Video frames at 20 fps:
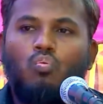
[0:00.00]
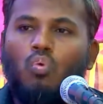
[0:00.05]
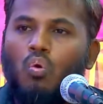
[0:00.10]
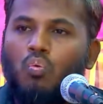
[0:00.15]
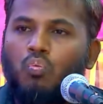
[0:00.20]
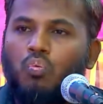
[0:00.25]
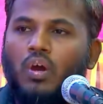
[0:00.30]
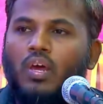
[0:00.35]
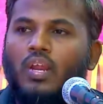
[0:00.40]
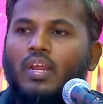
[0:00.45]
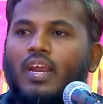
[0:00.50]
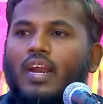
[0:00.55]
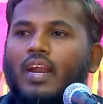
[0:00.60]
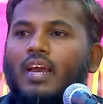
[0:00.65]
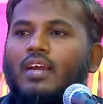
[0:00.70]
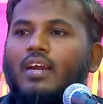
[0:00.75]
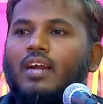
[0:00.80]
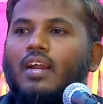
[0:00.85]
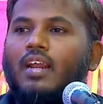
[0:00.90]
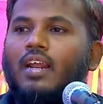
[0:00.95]
ஒவ்வொரு
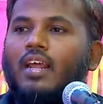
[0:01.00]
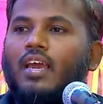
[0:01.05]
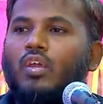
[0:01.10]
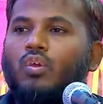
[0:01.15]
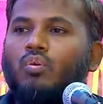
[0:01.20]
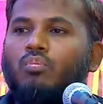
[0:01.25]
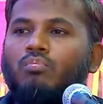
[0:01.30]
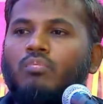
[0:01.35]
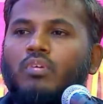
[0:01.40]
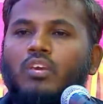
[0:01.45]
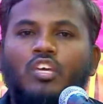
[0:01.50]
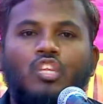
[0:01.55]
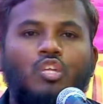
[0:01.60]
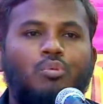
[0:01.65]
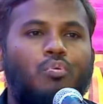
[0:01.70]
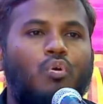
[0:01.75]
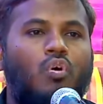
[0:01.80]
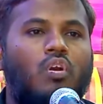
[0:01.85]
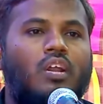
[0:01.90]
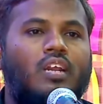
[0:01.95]
இடங்களிலேயும் இது
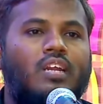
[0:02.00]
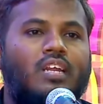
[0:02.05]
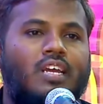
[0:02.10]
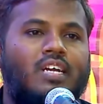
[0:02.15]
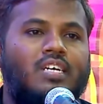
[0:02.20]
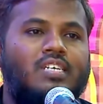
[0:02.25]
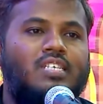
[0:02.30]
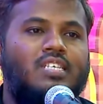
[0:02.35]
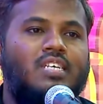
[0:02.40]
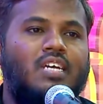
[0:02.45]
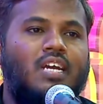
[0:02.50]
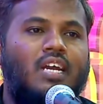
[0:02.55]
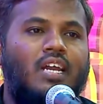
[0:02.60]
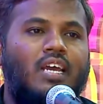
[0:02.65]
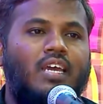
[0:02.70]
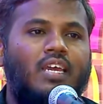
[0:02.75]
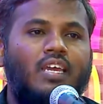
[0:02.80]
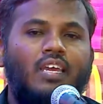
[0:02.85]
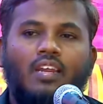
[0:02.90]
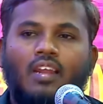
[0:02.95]
போன்ற
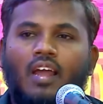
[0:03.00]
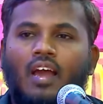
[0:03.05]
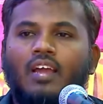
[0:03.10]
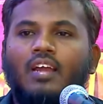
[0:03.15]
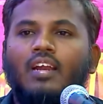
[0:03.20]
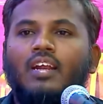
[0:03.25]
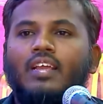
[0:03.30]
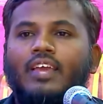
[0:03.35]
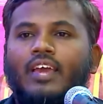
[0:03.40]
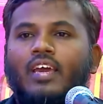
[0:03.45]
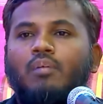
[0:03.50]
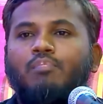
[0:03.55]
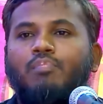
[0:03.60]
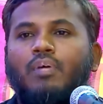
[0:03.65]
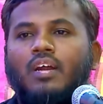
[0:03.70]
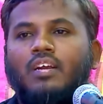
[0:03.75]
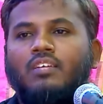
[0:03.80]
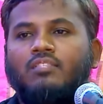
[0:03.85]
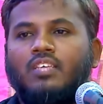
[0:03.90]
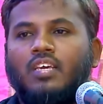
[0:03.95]
நிகழ்ச்சிகளை நாங்கள்
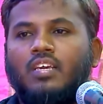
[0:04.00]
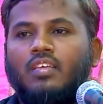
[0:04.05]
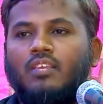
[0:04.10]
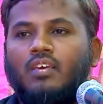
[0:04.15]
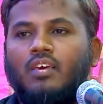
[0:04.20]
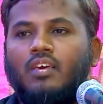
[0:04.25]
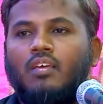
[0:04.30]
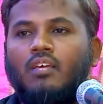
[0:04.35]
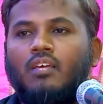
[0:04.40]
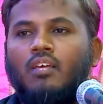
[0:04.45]
ஏற்பாடு செய்து